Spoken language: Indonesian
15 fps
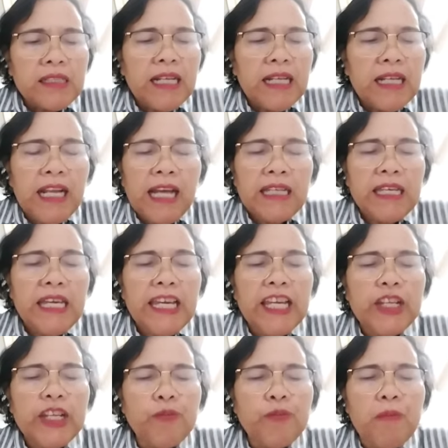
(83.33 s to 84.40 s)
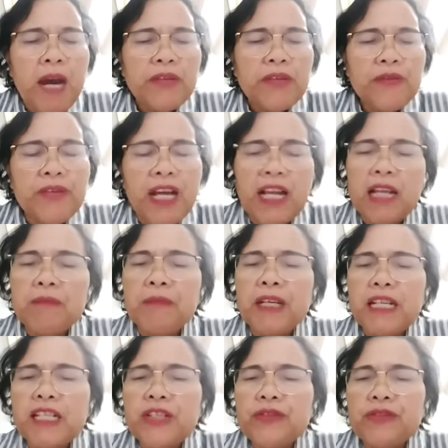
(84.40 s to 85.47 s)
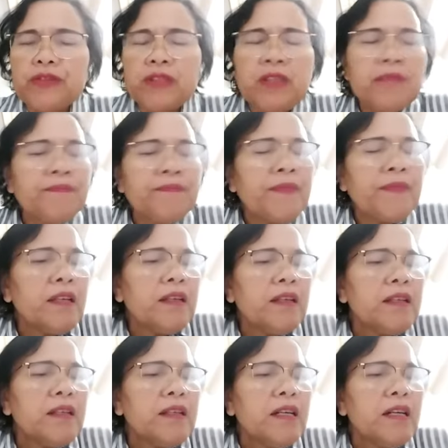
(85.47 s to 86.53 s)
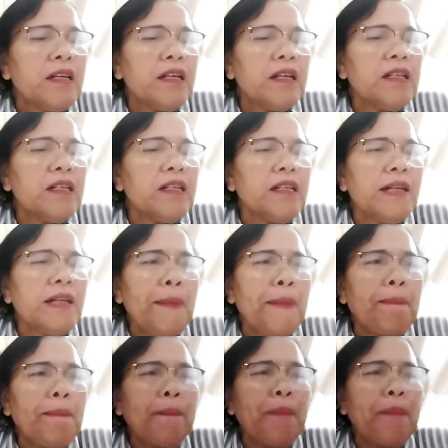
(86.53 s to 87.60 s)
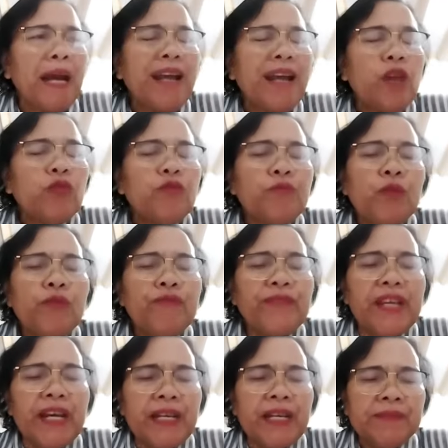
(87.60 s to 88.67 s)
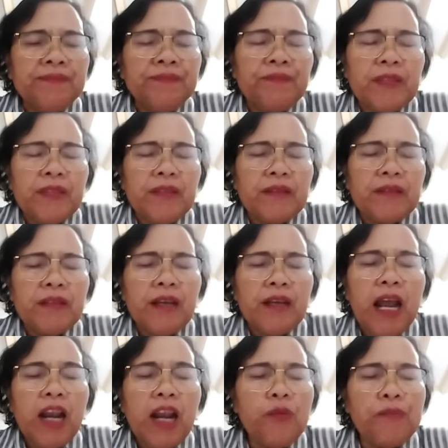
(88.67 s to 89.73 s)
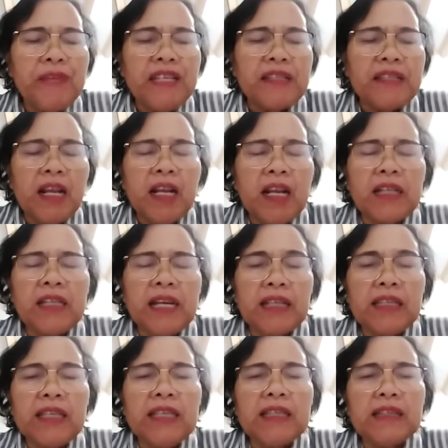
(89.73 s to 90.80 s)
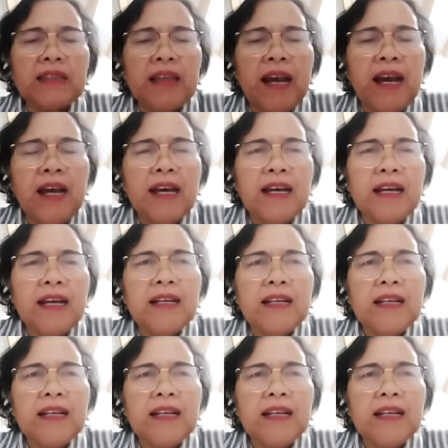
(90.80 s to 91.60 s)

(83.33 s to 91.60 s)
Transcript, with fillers: Sekali lagi hidup baru dalam Kristus. Uh, pada umumnya kalau misalnya kita